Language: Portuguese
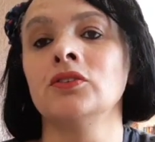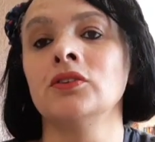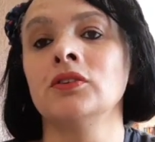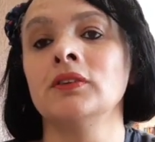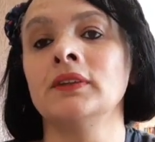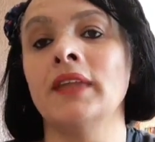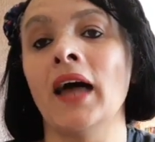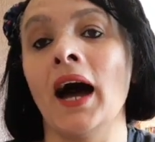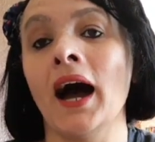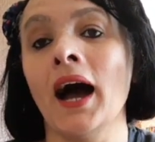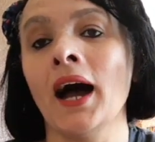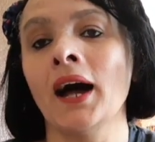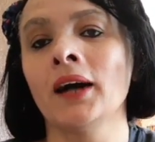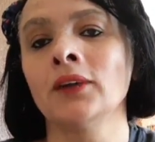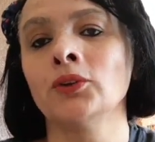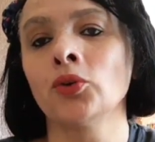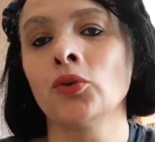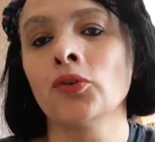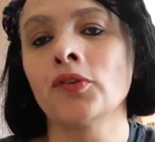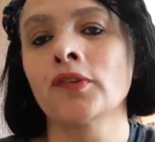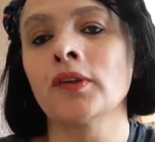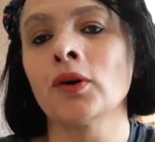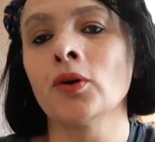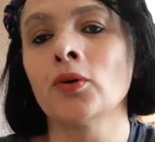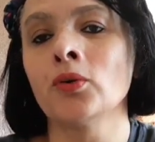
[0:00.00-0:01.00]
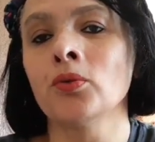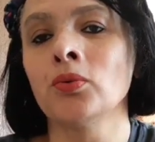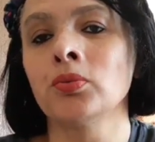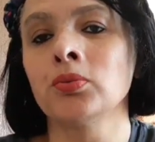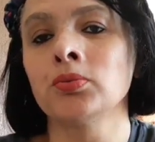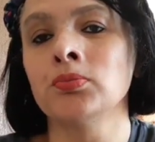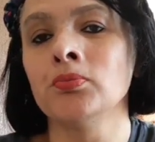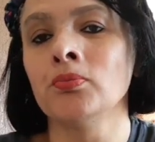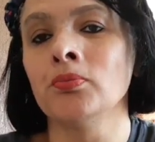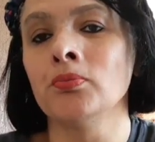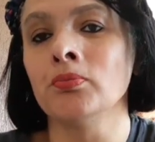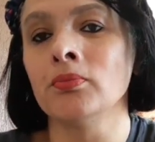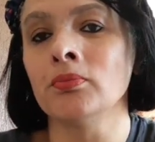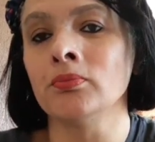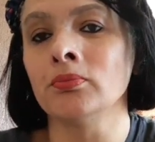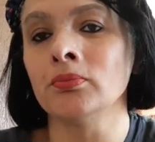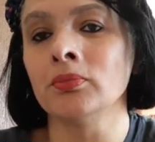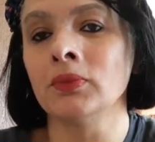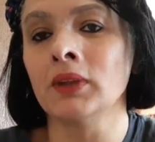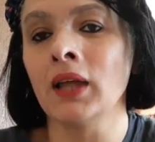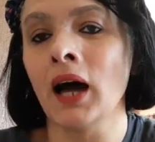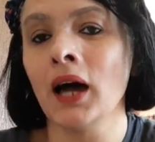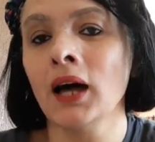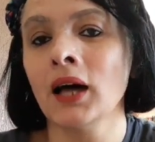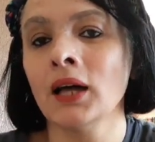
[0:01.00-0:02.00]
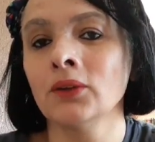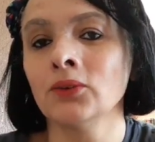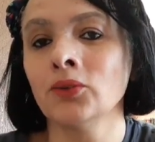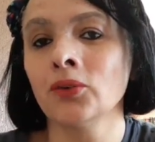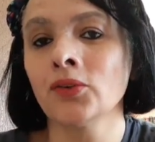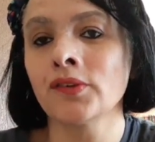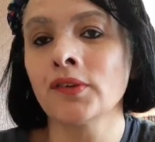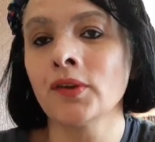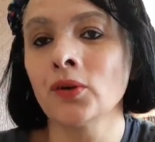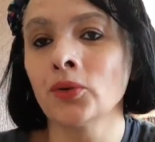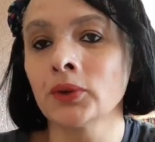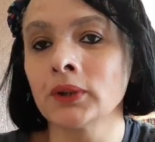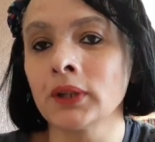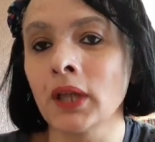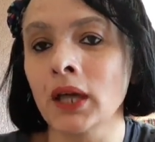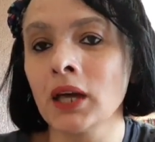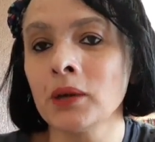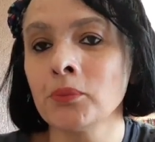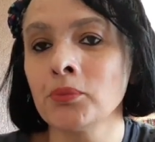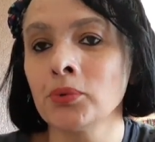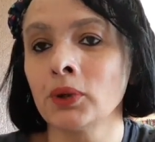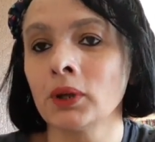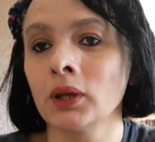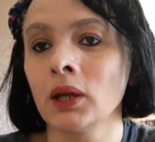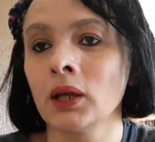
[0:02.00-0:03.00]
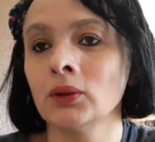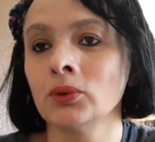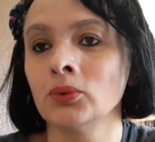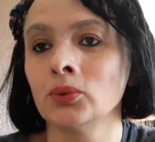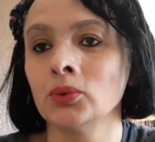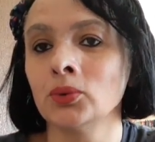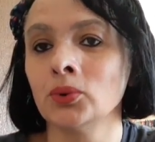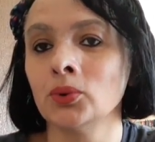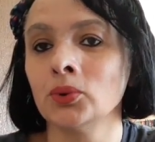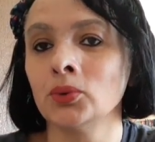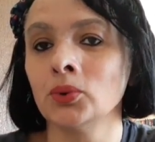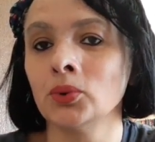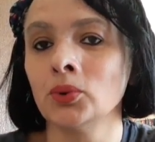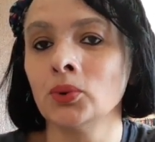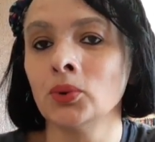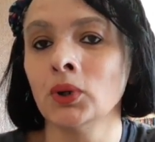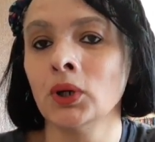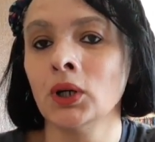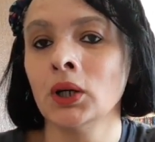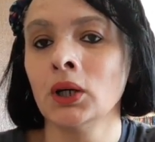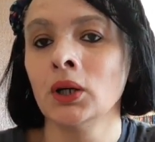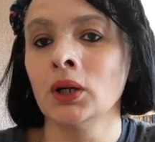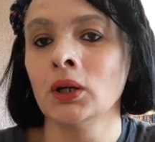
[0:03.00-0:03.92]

dar do seu, dar do seu tempo, né, do, do,